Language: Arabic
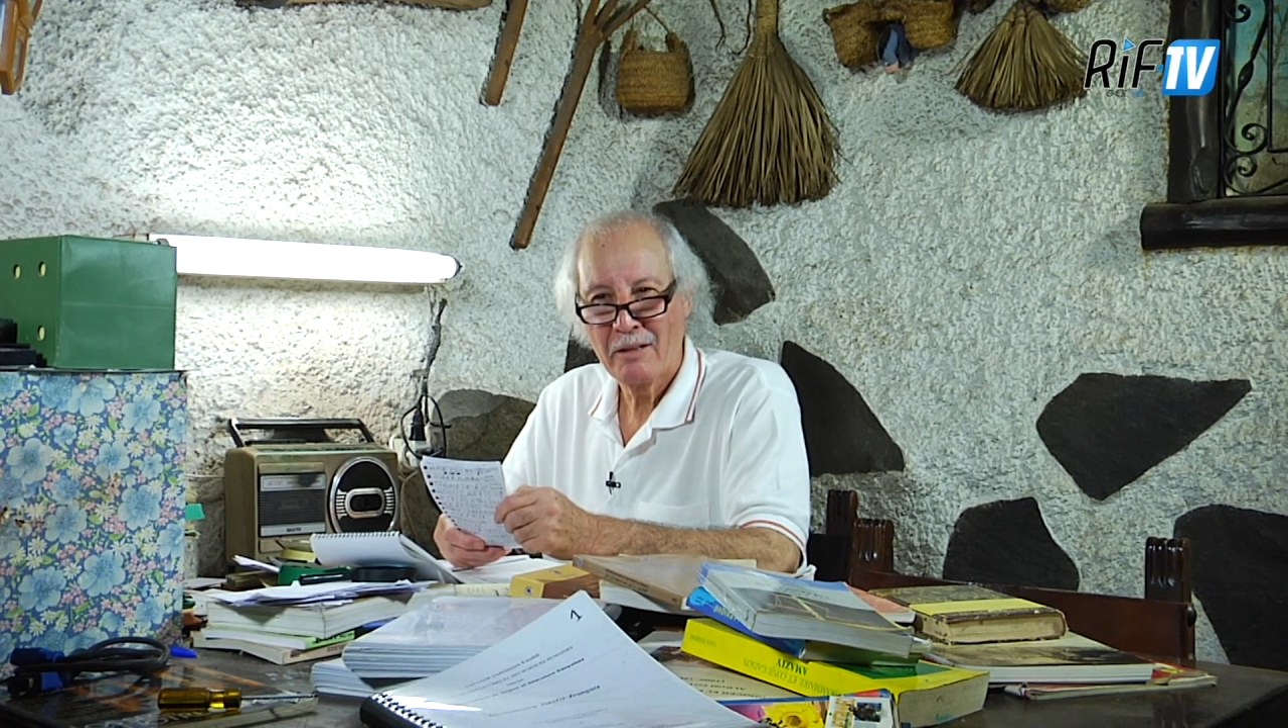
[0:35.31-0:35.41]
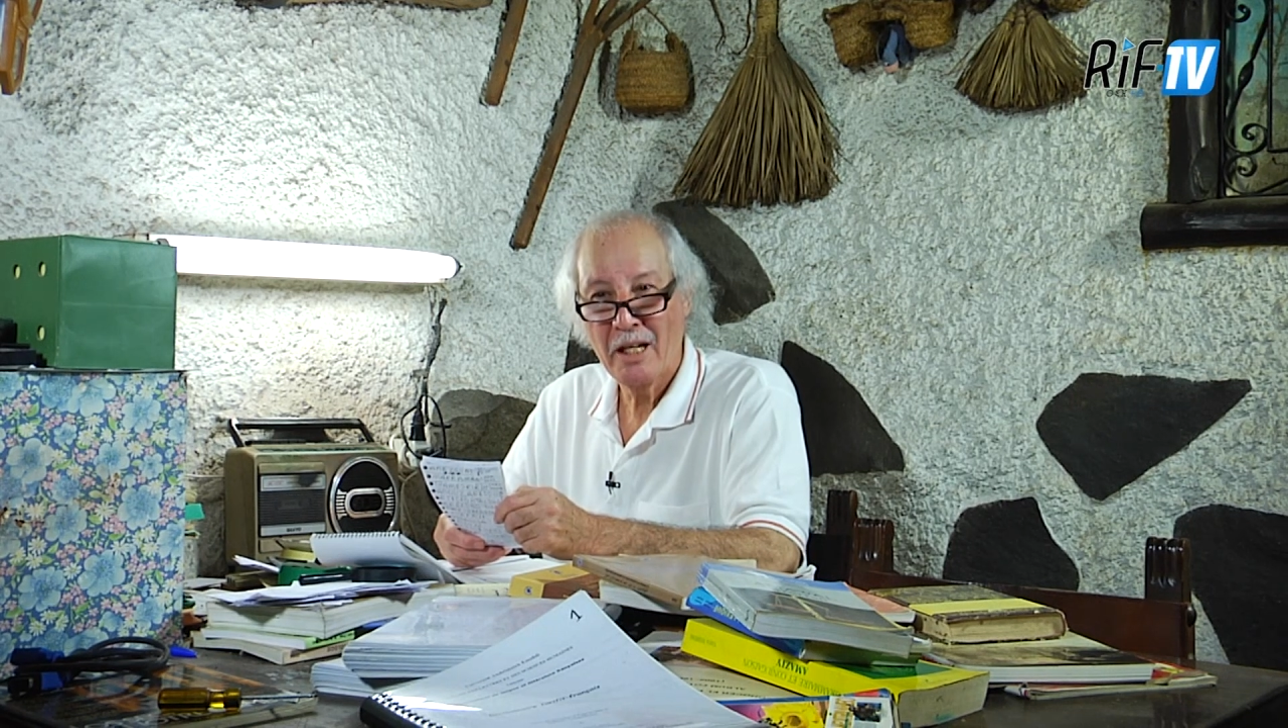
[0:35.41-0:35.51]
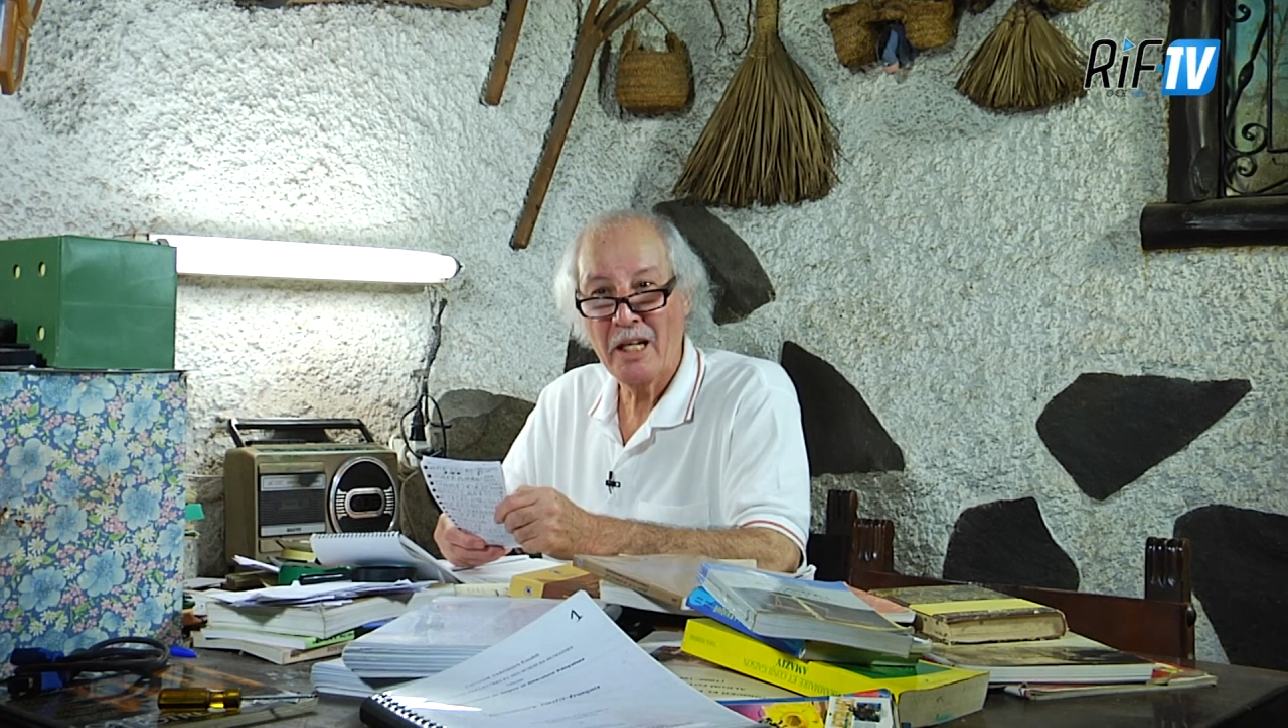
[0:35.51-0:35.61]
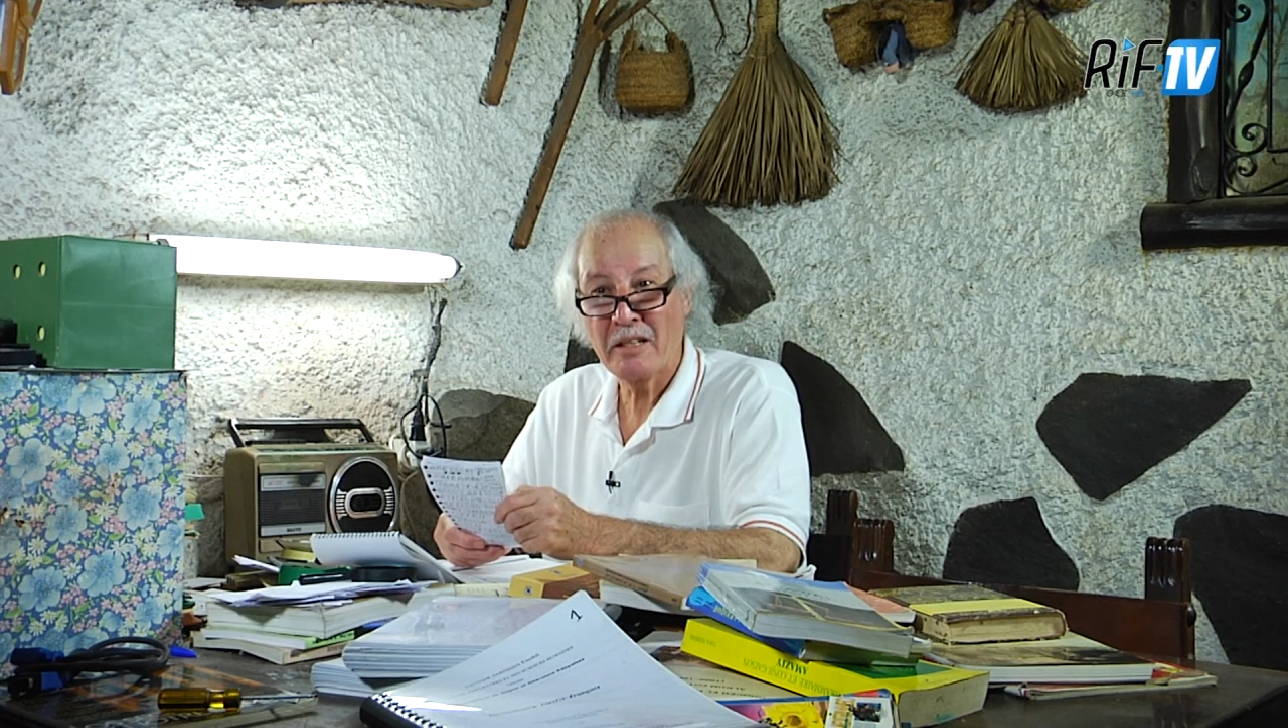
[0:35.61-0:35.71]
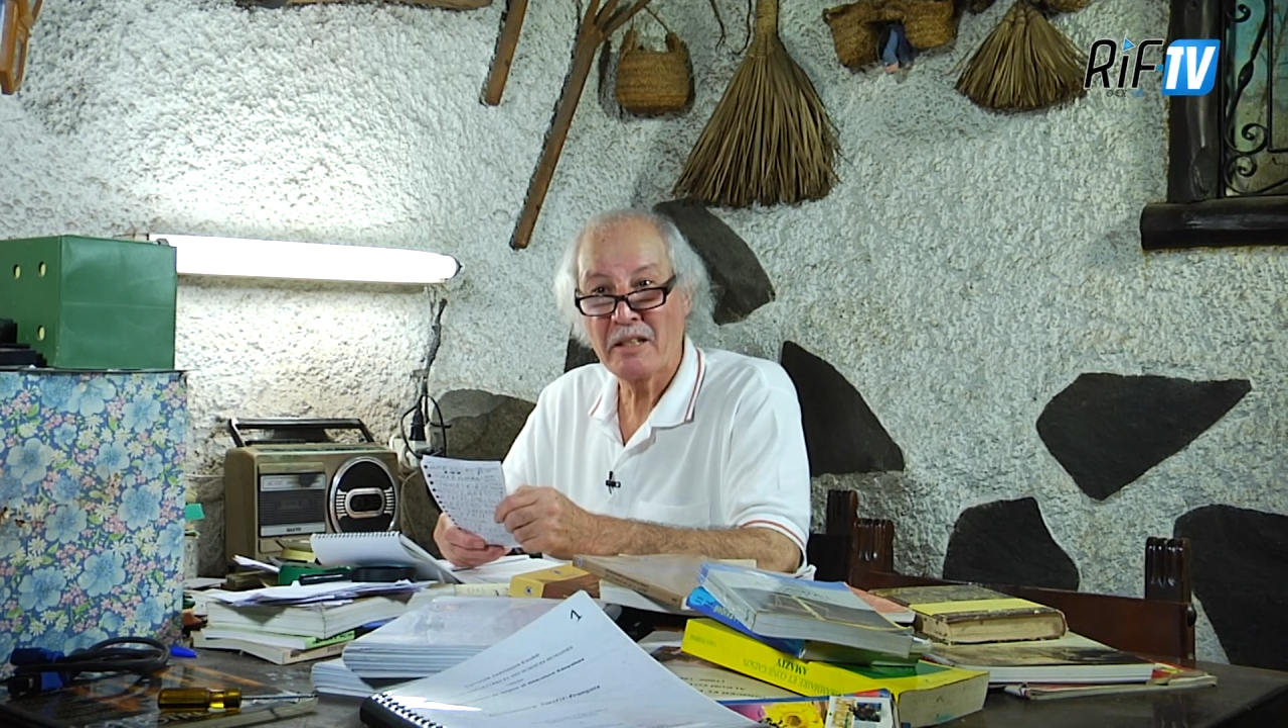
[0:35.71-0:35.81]

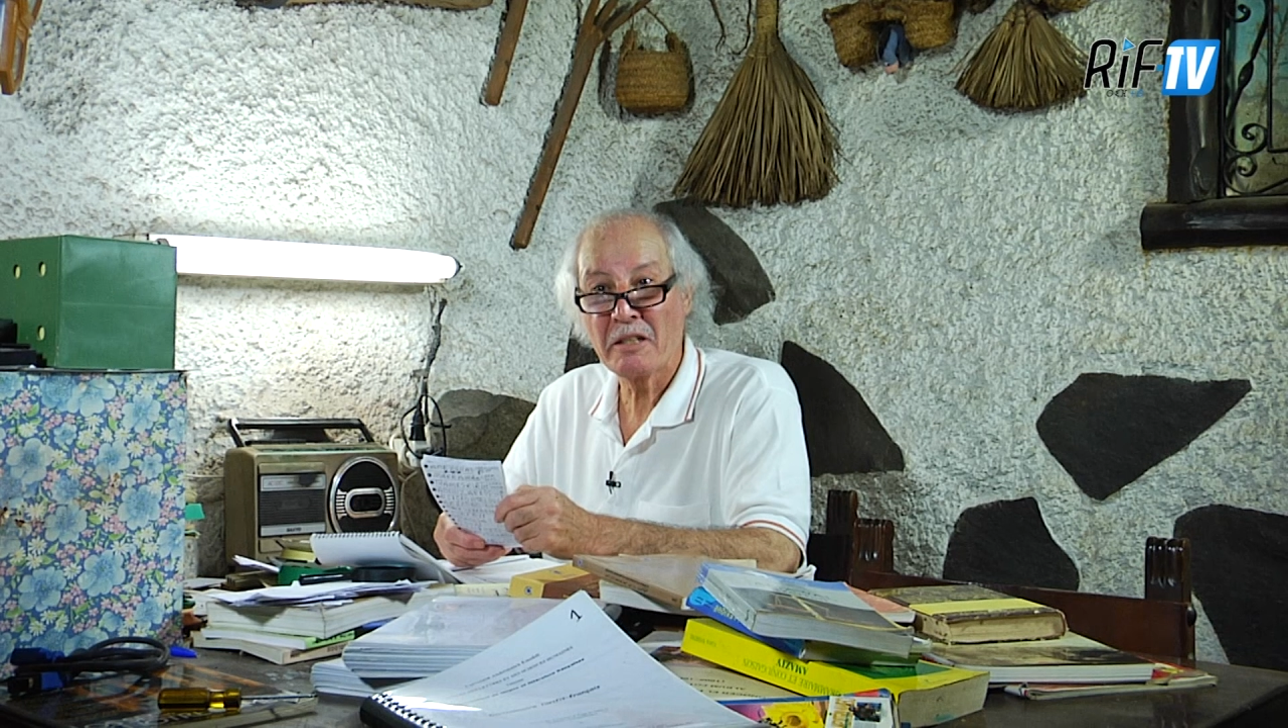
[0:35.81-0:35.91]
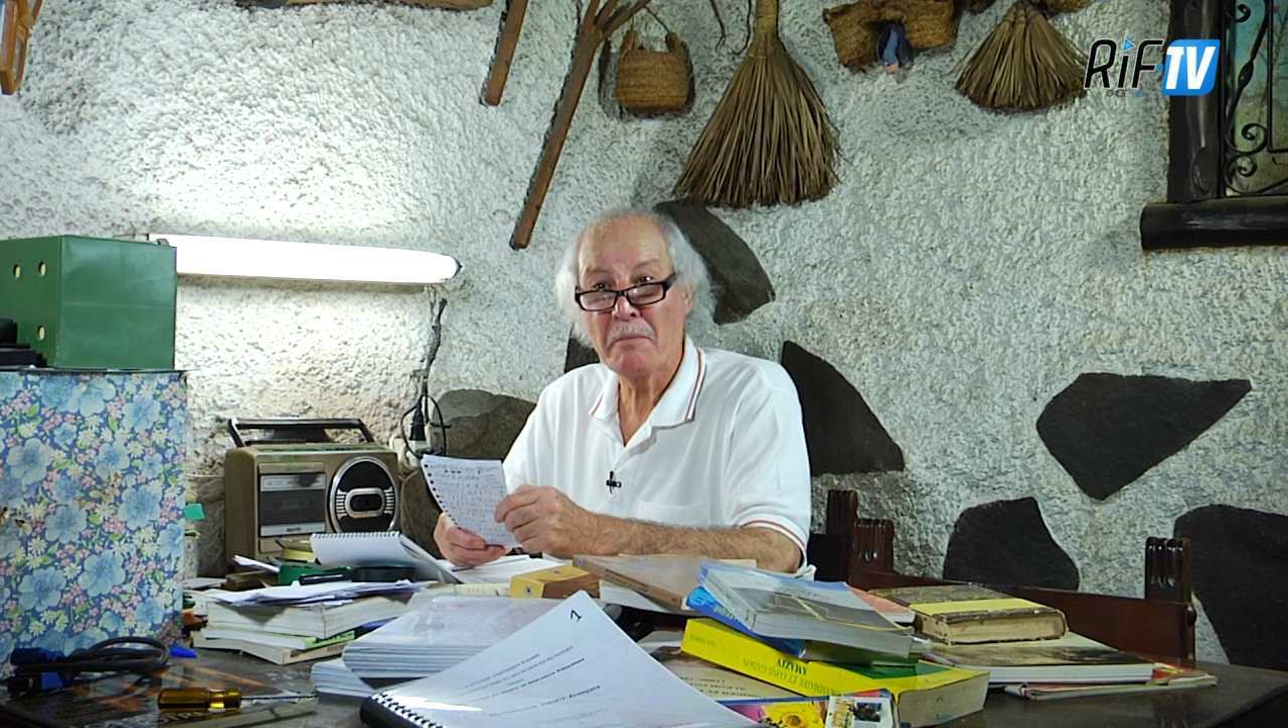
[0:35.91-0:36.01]
أي ثن